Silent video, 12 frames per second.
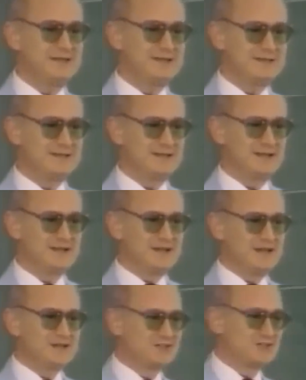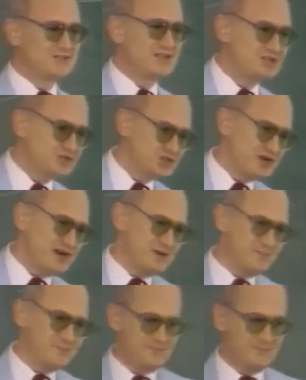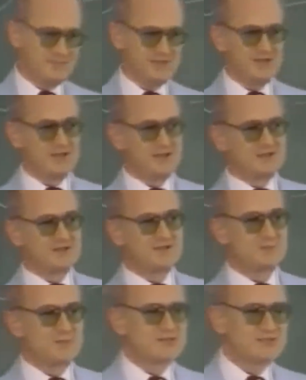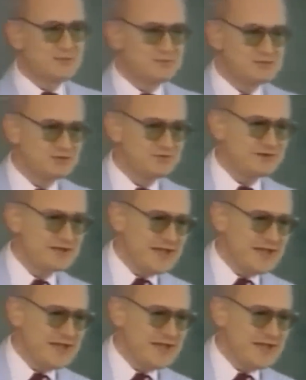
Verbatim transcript: d'entraîner des crises et de prendre le pouvoir